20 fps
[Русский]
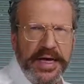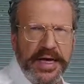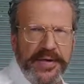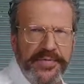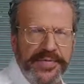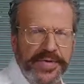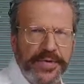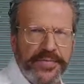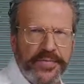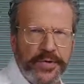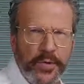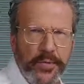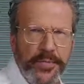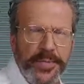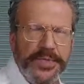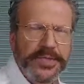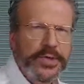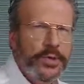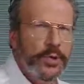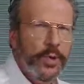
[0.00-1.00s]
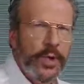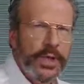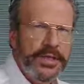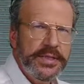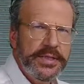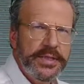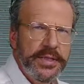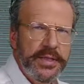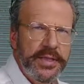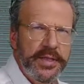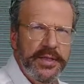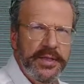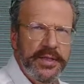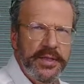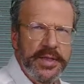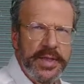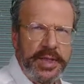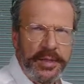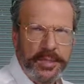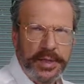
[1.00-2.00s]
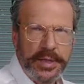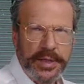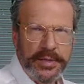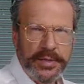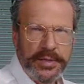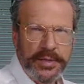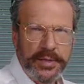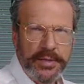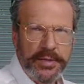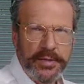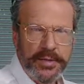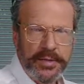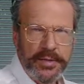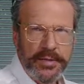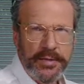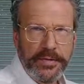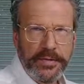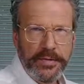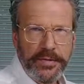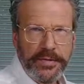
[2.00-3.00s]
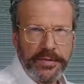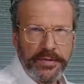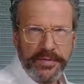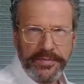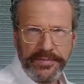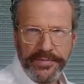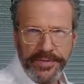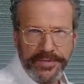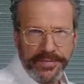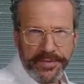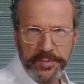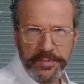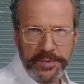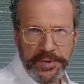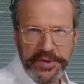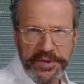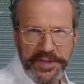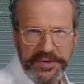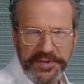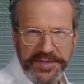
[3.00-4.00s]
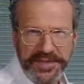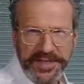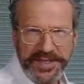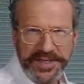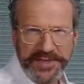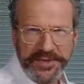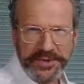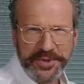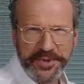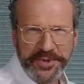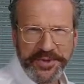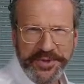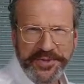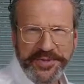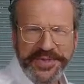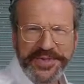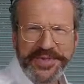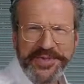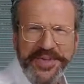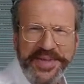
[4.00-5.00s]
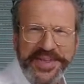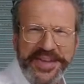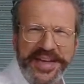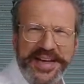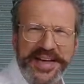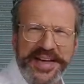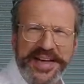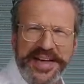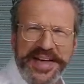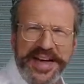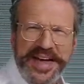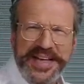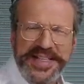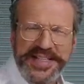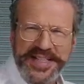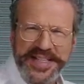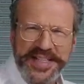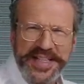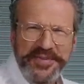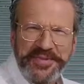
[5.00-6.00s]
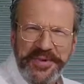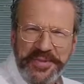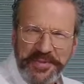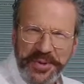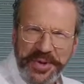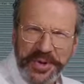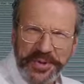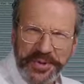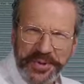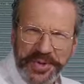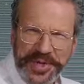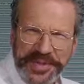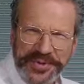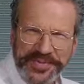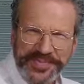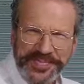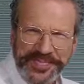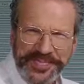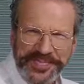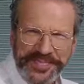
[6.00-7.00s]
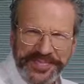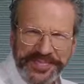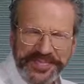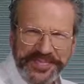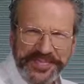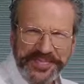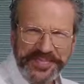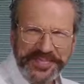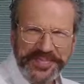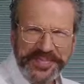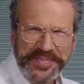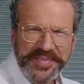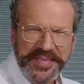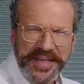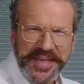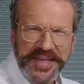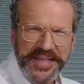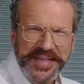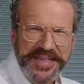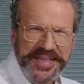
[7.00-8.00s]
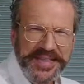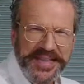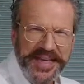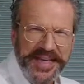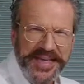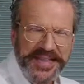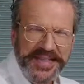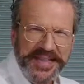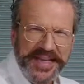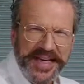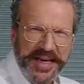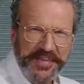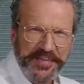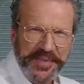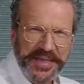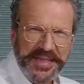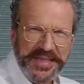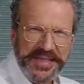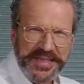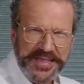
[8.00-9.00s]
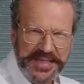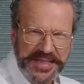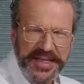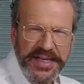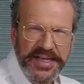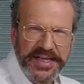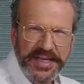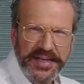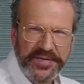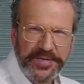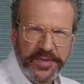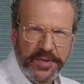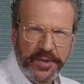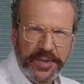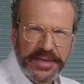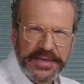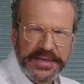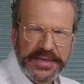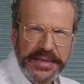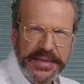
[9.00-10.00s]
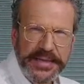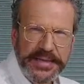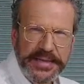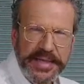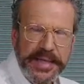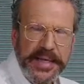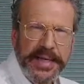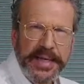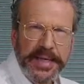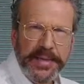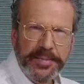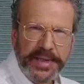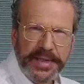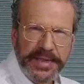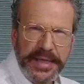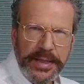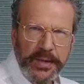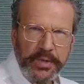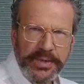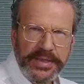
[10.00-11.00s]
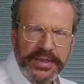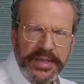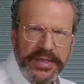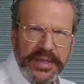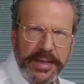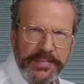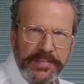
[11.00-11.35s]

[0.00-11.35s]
В Европе ситуация обратная. В Европе не хватает желтого цвета, а много. Здесь камни с сильной флуоресценцией продаются на